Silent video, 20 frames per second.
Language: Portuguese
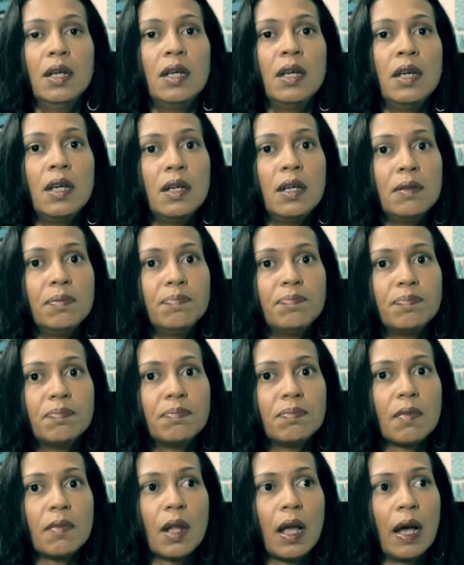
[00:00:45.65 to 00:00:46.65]
E
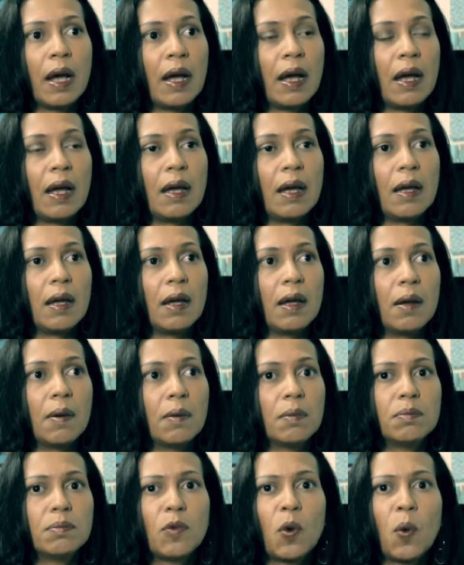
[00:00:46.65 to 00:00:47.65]
é,
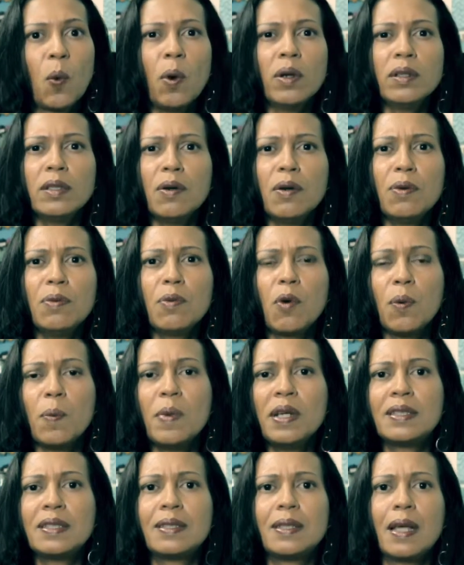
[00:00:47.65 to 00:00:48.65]
quando eu
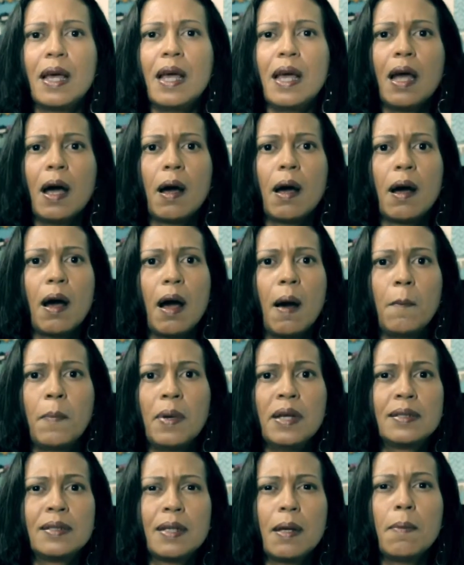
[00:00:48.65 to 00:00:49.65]
comecei a, a,
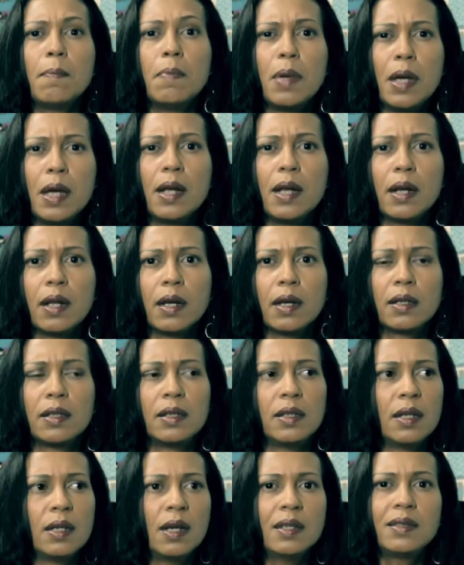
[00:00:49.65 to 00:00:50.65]
perceber né,
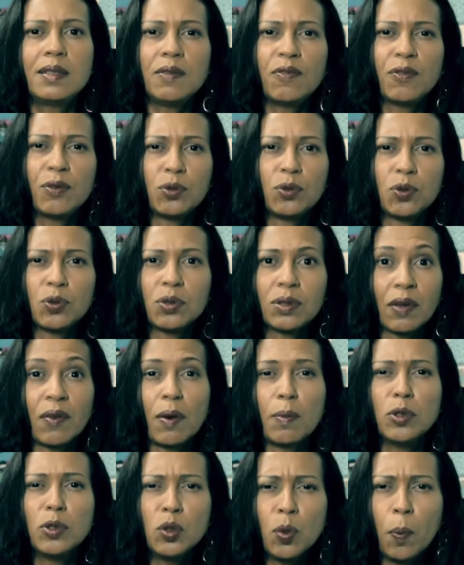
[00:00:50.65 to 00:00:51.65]
que esse futuro
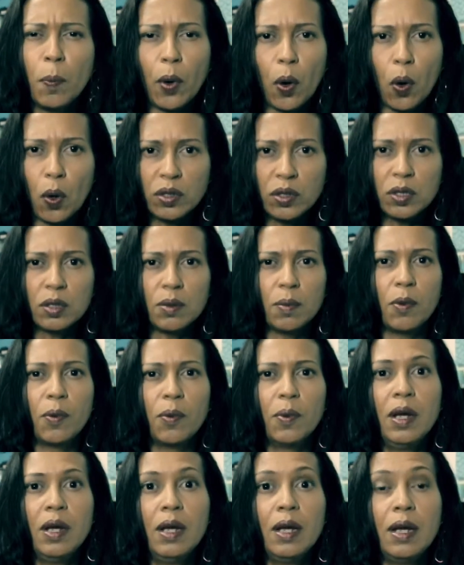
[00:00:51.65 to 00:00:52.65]
estava muito próximo,
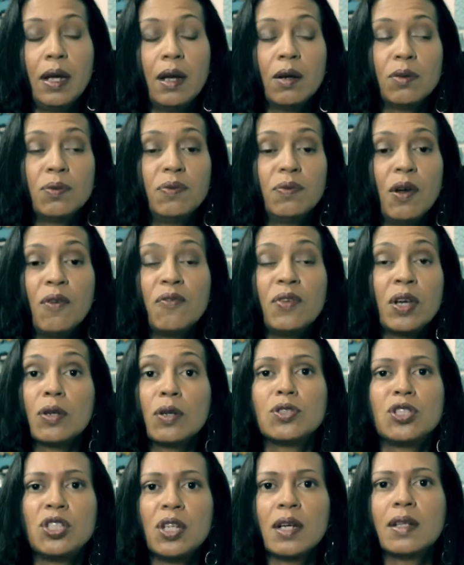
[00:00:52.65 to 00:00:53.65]
eu, eu vi que
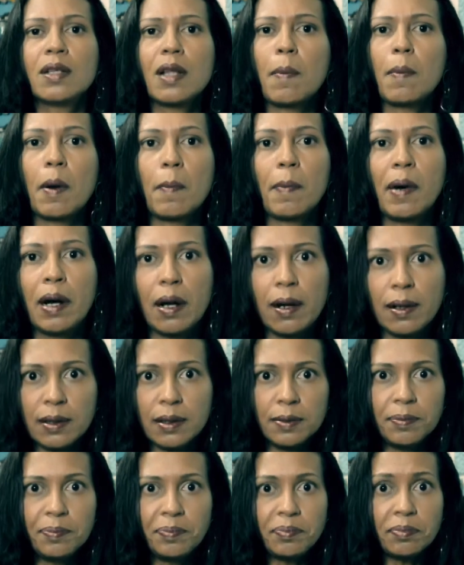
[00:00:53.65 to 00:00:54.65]
eu tinha que estar tá preparada.